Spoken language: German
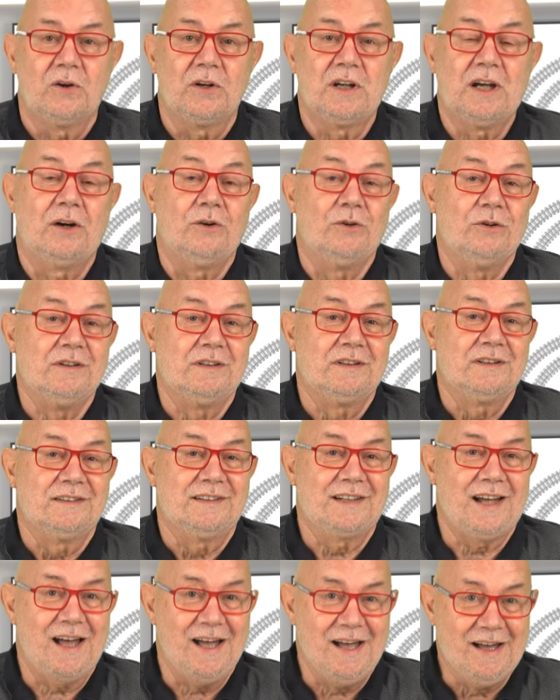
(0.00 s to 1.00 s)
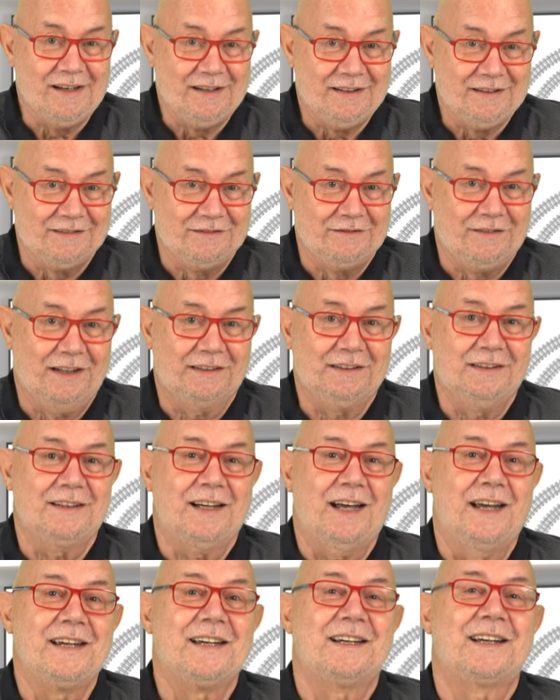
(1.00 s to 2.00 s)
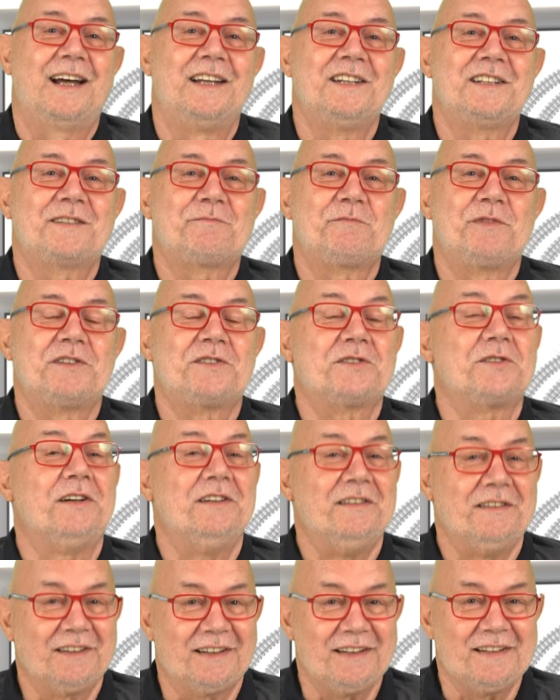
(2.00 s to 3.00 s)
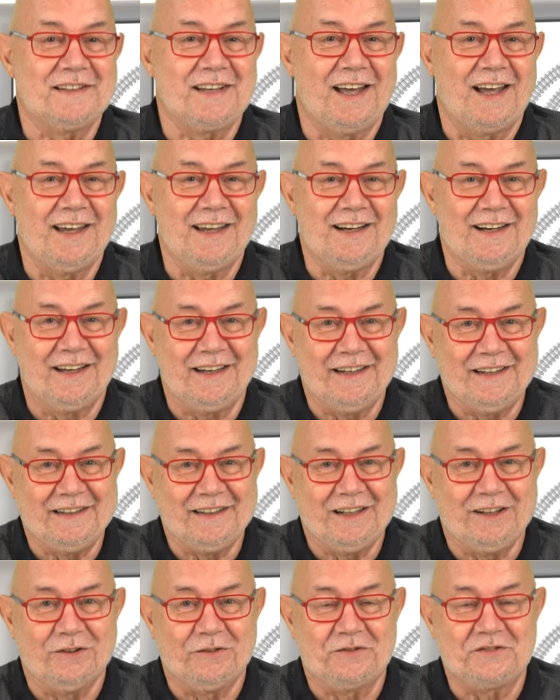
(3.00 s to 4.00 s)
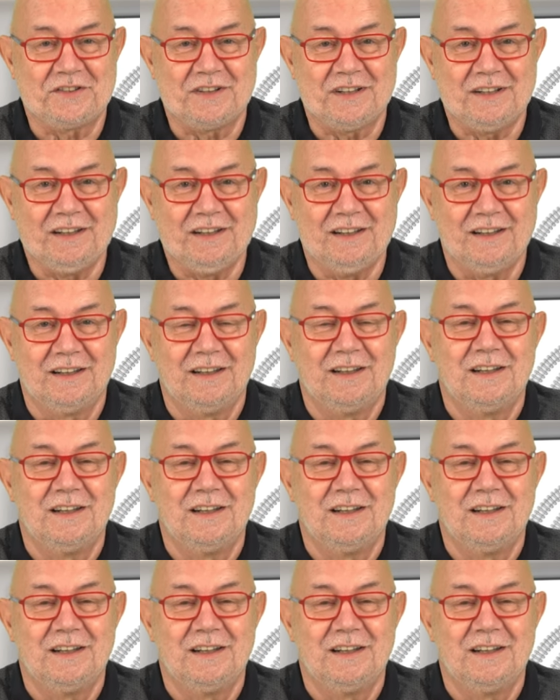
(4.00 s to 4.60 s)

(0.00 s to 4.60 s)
Ja, und da wartet ein ganz besonderes Highlight auf Sie.